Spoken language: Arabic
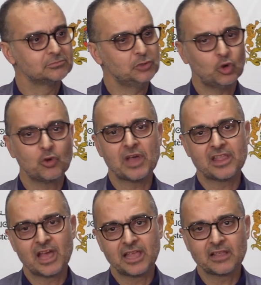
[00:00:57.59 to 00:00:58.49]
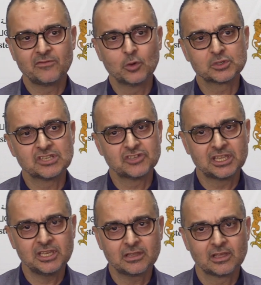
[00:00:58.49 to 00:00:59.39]
بحكم ان هذا الفيروس
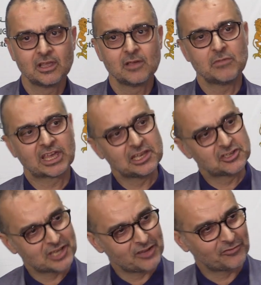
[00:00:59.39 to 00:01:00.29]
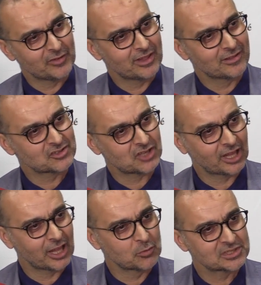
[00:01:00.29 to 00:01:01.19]
الجديد ما كاين شايف في
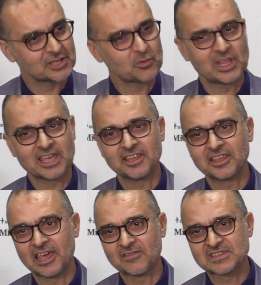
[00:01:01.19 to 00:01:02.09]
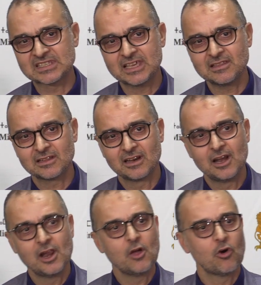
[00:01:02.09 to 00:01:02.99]
الشرق الاوسط ولكن كاين في الصين
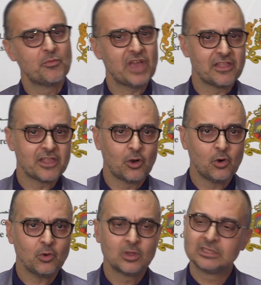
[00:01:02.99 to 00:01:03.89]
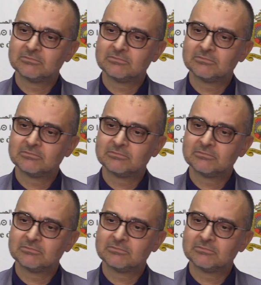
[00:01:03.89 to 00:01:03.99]
وبانه